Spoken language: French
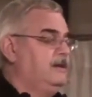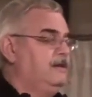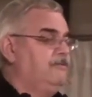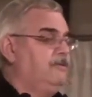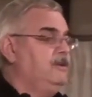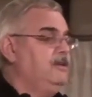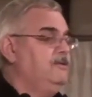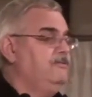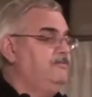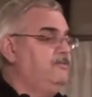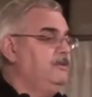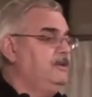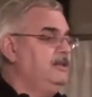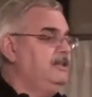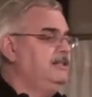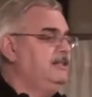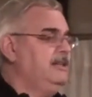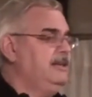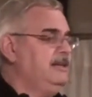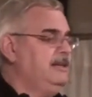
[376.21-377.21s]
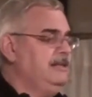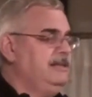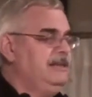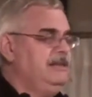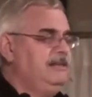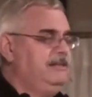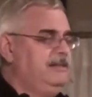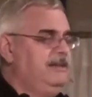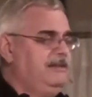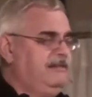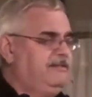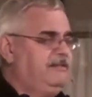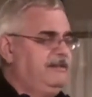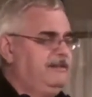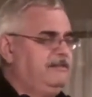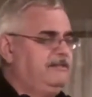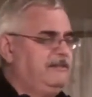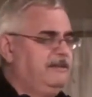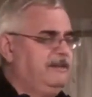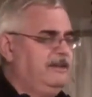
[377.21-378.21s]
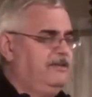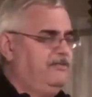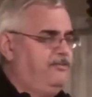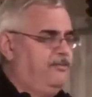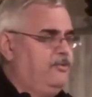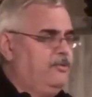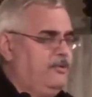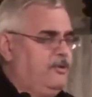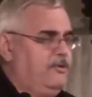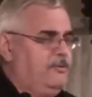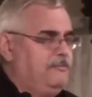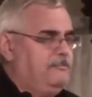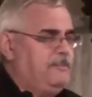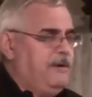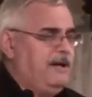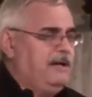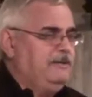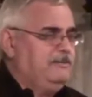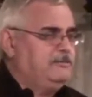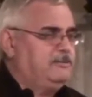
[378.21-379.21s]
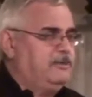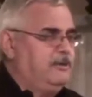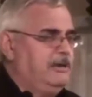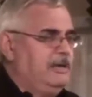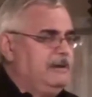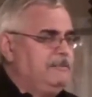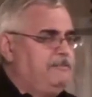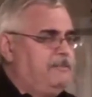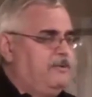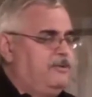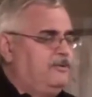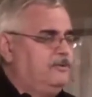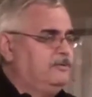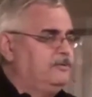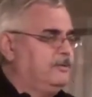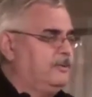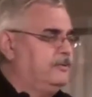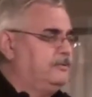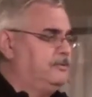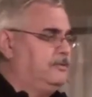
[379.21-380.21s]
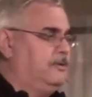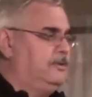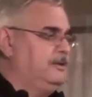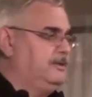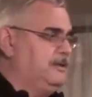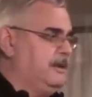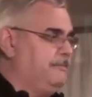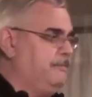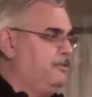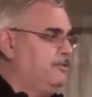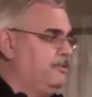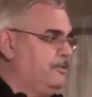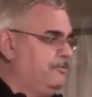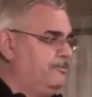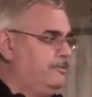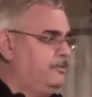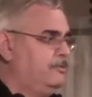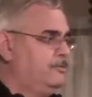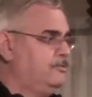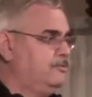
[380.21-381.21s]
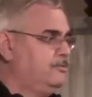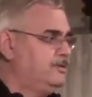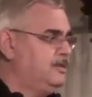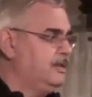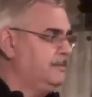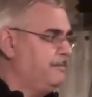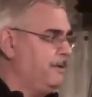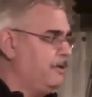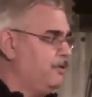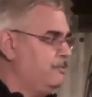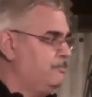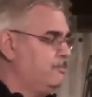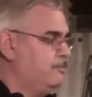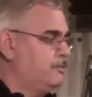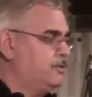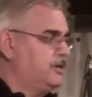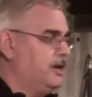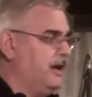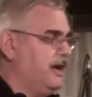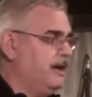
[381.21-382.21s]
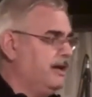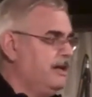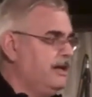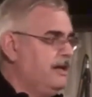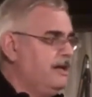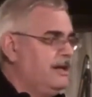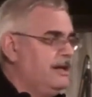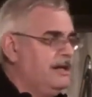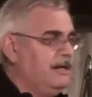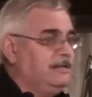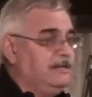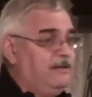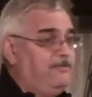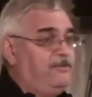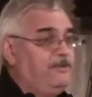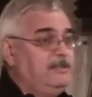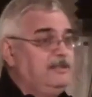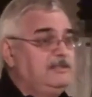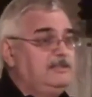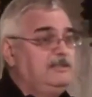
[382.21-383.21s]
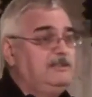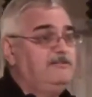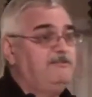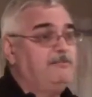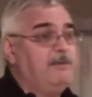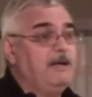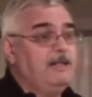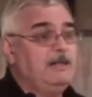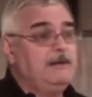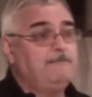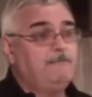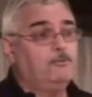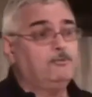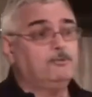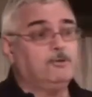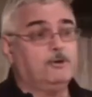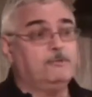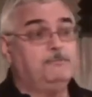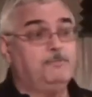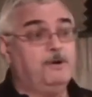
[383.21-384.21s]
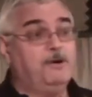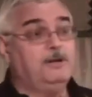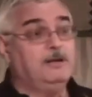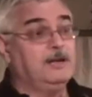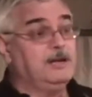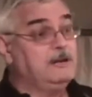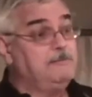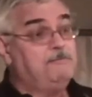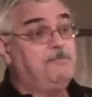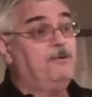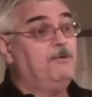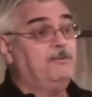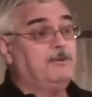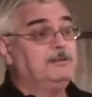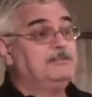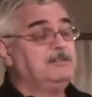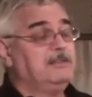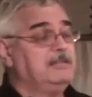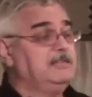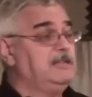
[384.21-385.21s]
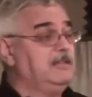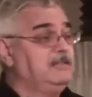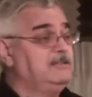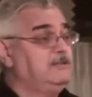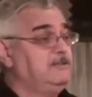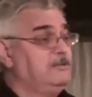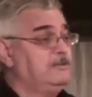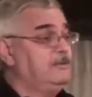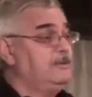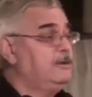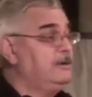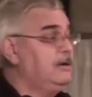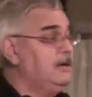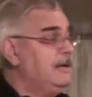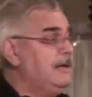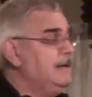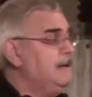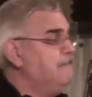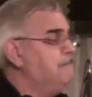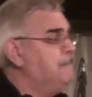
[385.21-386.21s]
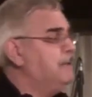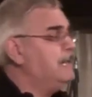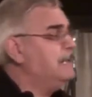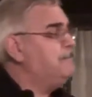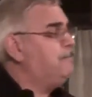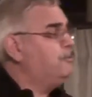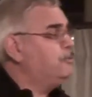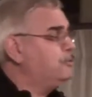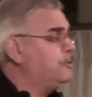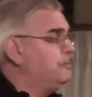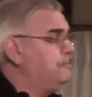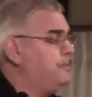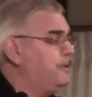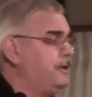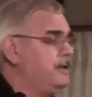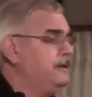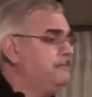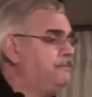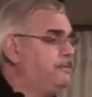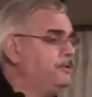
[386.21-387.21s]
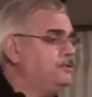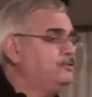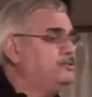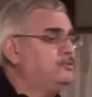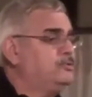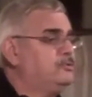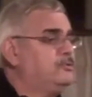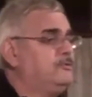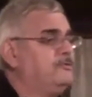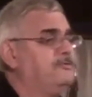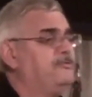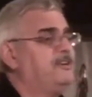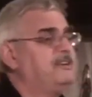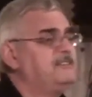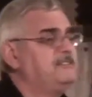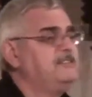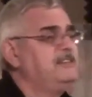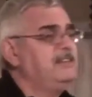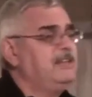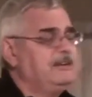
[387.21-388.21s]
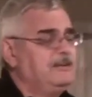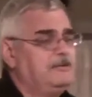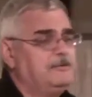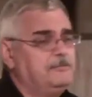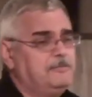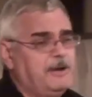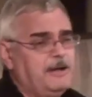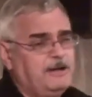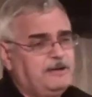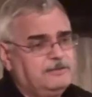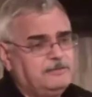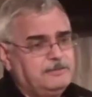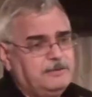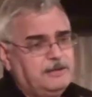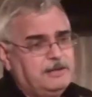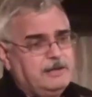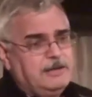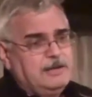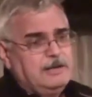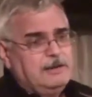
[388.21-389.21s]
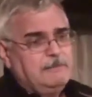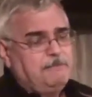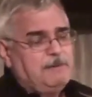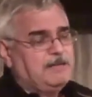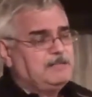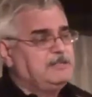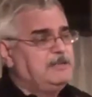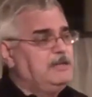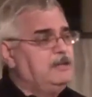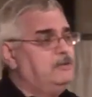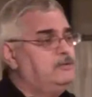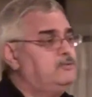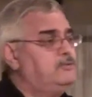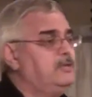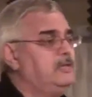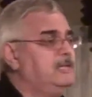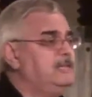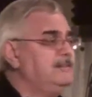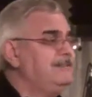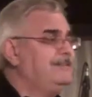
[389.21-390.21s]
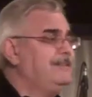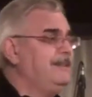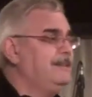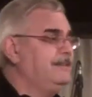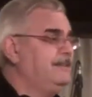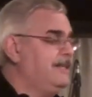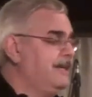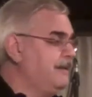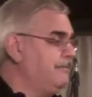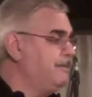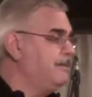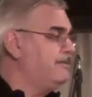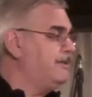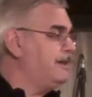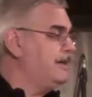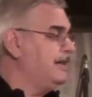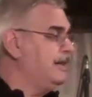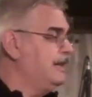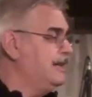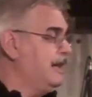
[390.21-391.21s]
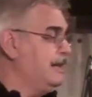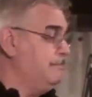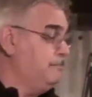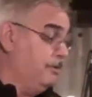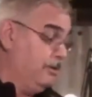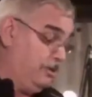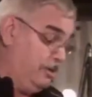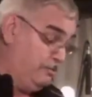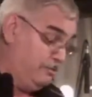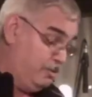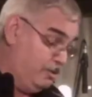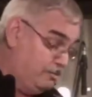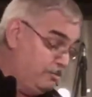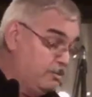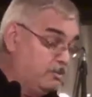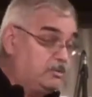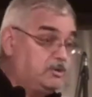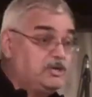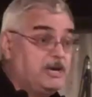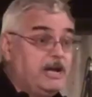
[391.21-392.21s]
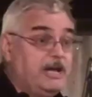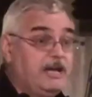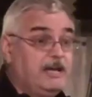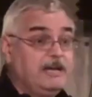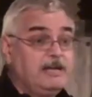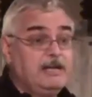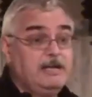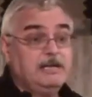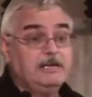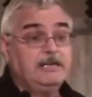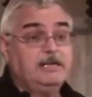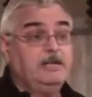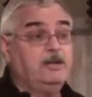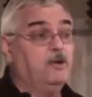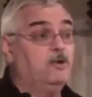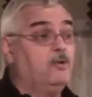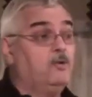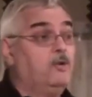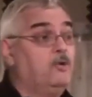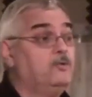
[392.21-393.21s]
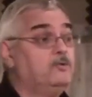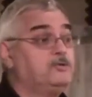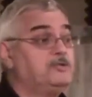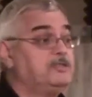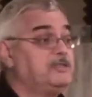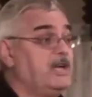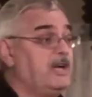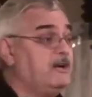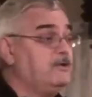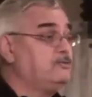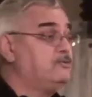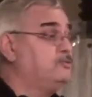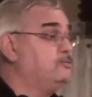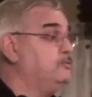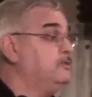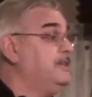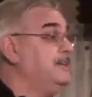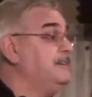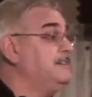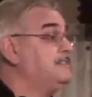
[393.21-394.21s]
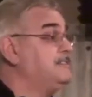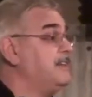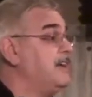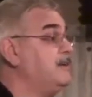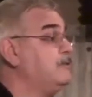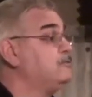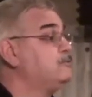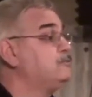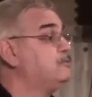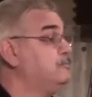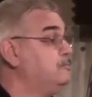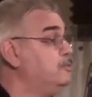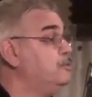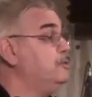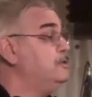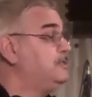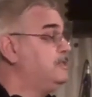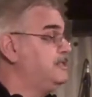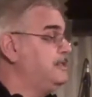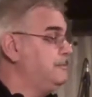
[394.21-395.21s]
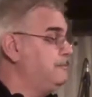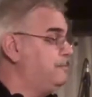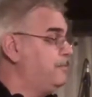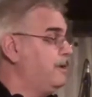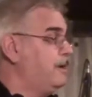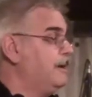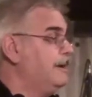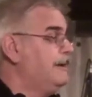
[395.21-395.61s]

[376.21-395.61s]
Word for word: Voyez-vous, l'idée, l'idée c'est, qu'il faut comprendre ce que l'apôtre, ce que les apôtres ont voulu nous dire par le mot cher. Et définitivement, l'apôtre Paul répond à cette question-là. Mais l'apôtre Paul n'est pas toujours facile à comprendre parce qu'il utilise des termes avec lesquels, ben, comme le mot cher, qui ont un sens ou des sens multiples.